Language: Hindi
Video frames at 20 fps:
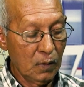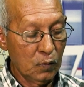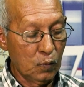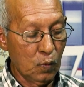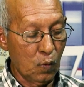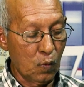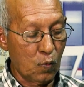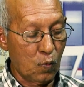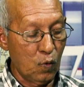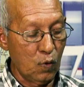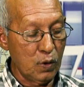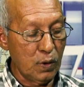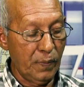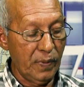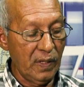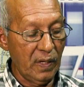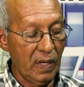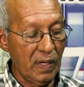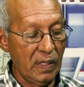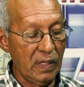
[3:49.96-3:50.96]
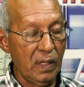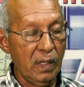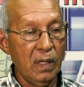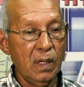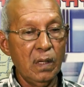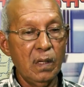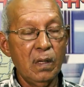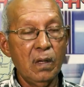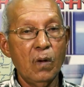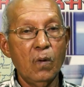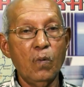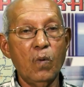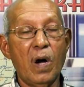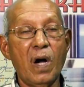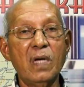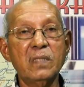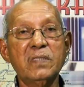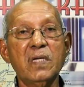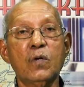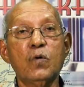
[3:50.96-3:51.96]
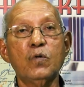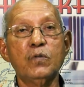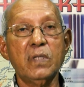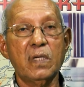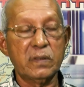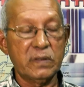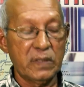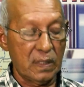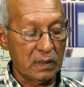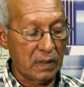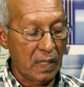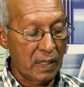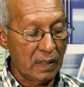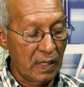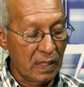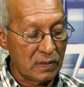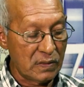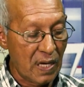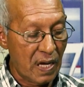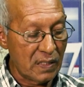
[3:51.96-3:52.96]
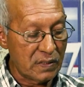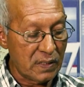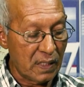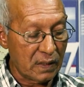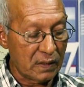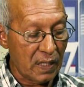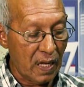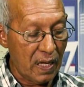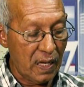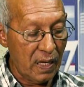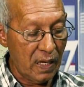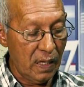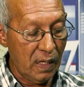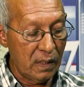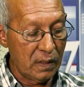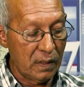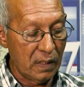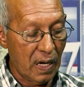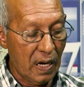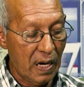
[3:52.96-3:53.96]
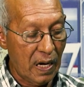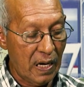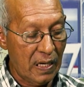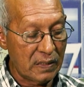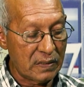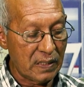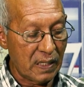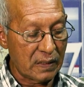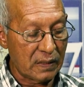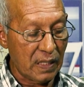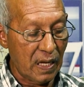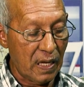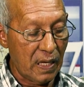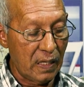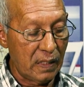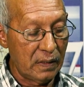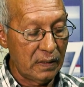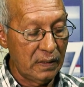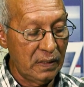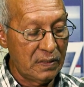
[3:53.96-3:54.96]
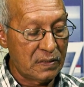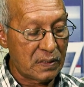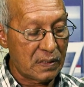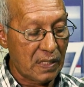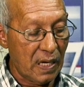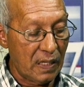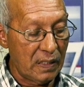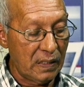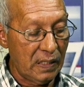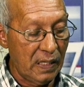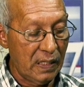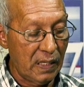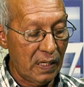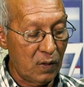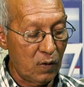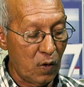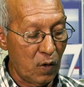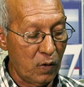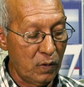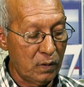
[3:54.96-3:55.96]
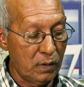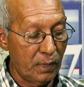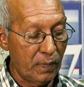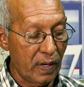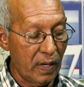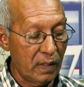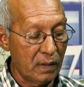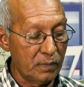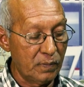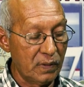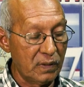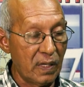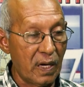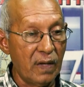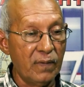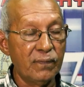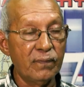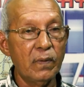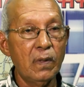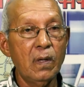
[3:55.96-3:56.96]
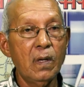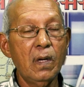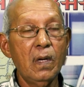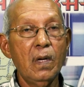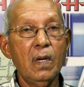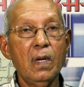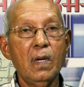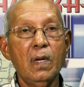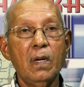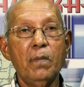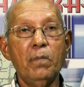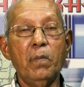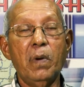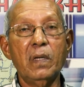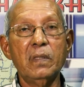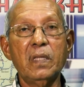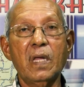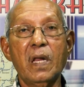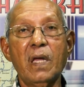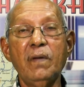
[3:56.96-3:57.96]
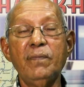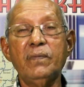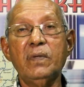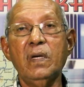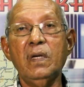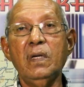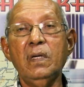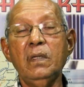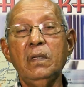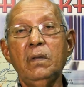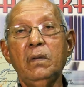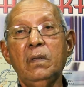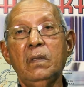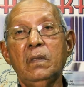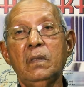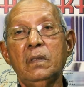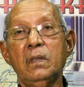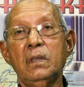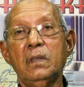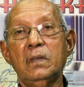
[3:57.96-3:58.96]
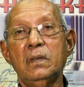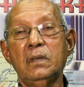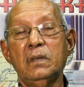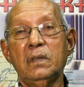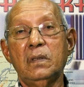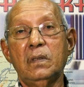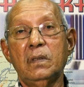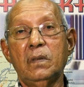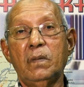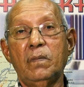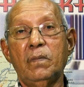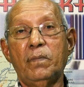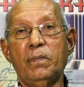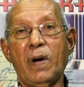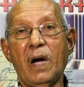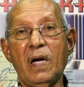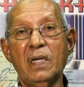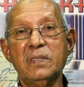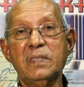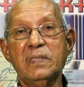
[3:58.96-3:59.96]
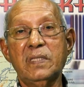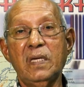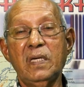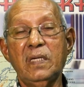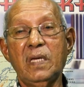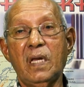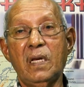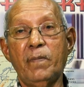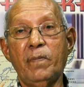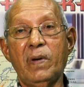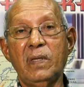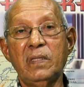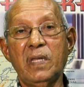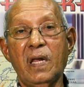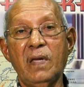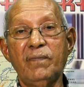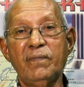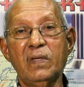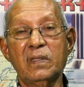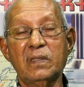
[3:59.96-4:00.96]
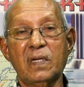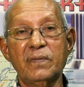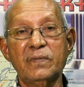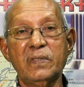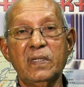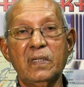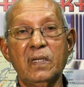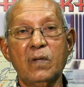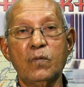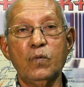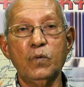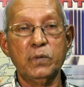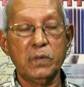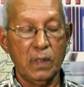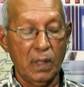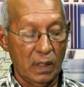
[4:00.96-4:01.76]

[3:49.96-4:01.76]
तो कुछ भी नहीं वहाँ से गुजर सकता ना जा सकता है ना आ सकता है निचकान एन एन एत बेहद बदरैब बदरैब के पास से यानी बदरैफ की तरफ से न कुछ